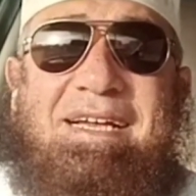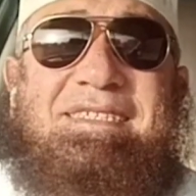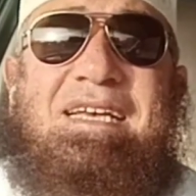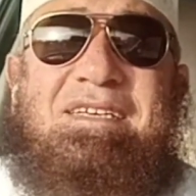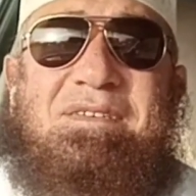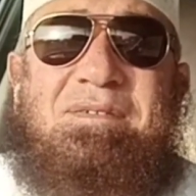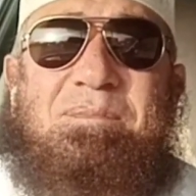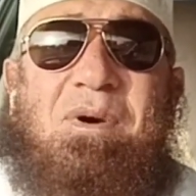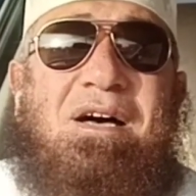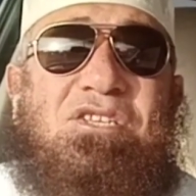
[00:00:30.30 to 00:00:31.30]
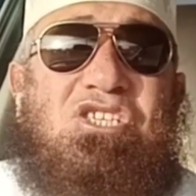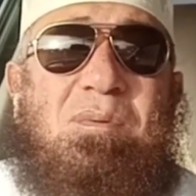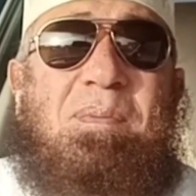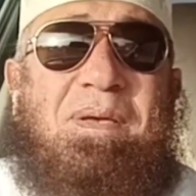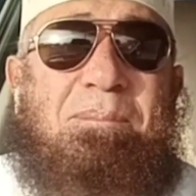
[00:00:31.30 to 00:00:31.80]
حقيقه بعض
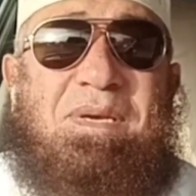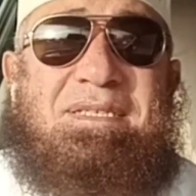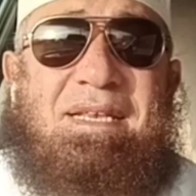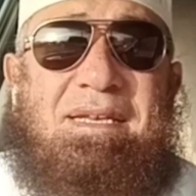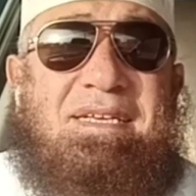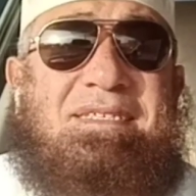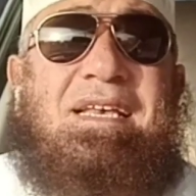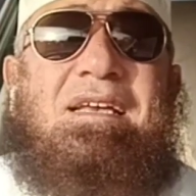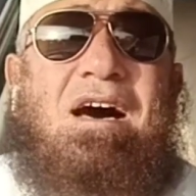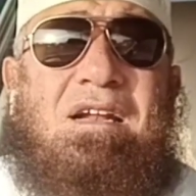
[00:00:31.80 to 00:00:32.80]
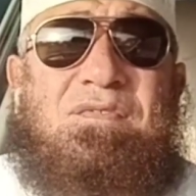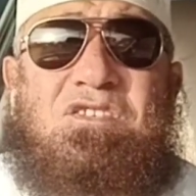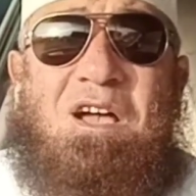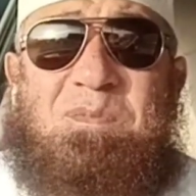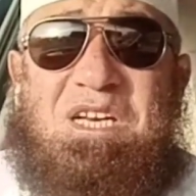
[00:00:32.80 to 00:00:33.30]
الشباب كان بيسال ازاي
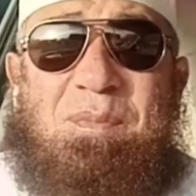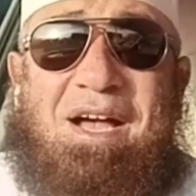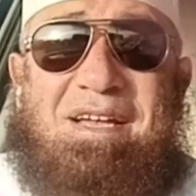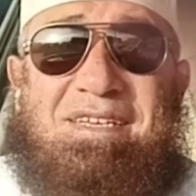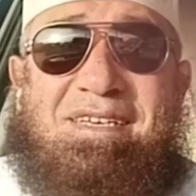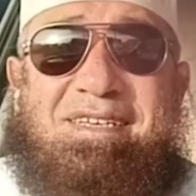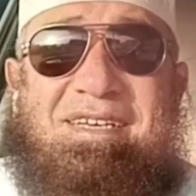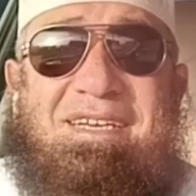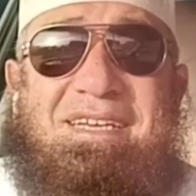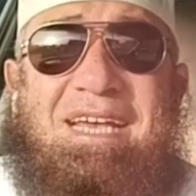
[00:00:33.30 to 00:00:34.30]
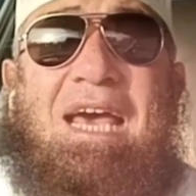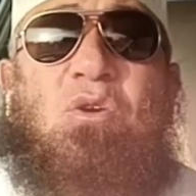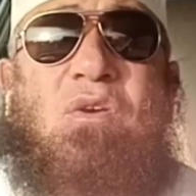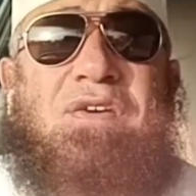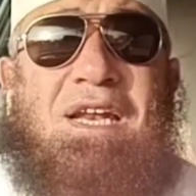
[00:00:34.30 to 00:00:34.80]
اعرف صاحبي اللي معايا
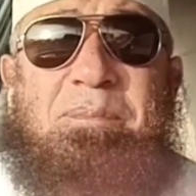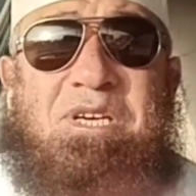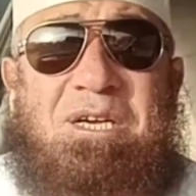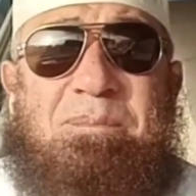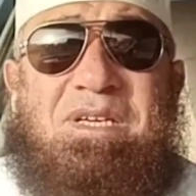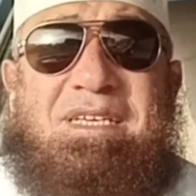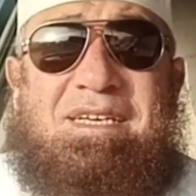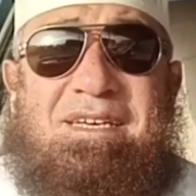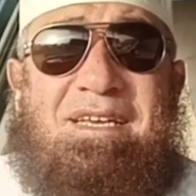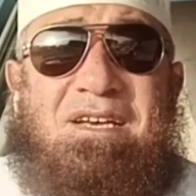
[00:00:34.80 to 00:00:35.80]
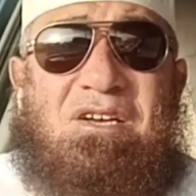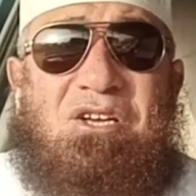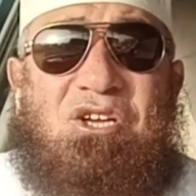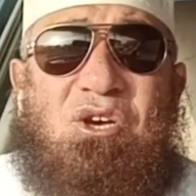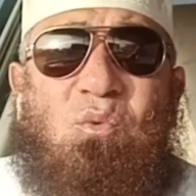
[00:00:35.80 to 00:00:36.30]
هل هو فعلا بيحبني لله
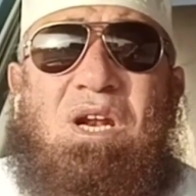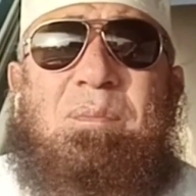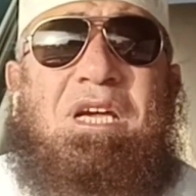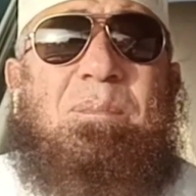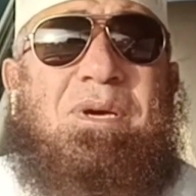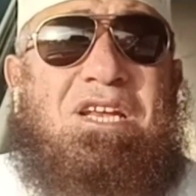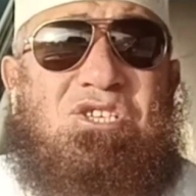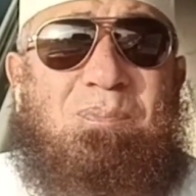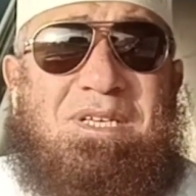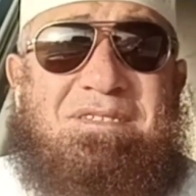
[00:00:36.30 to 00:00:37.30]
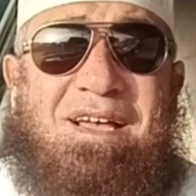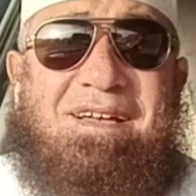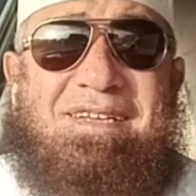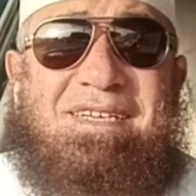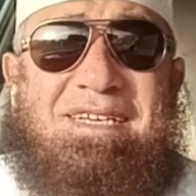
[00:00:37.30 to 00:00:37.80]
ولا بيحبني عشان
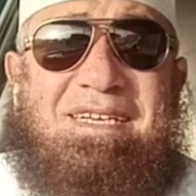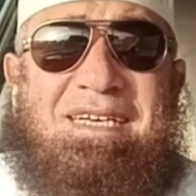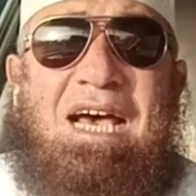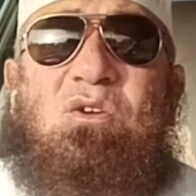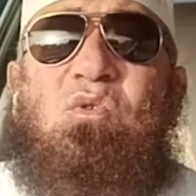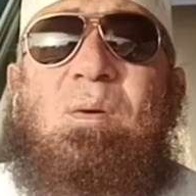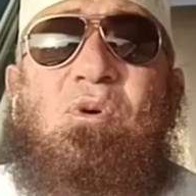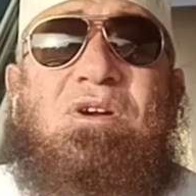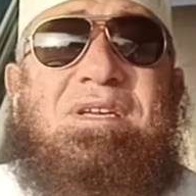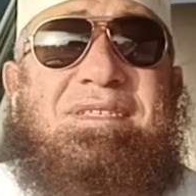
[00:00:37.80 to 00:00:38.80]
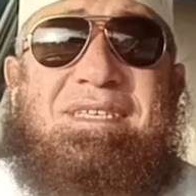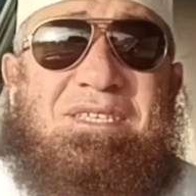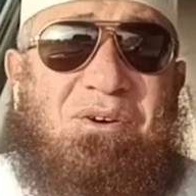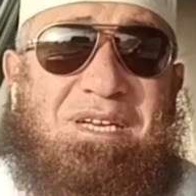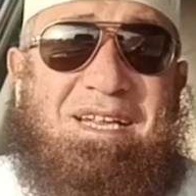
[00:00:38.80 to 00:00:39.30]
مصلحه هل هو مخلص
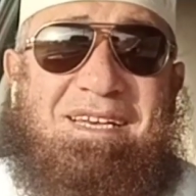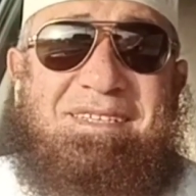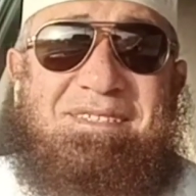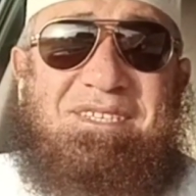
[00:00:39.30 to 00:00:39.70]
ليا ولا لا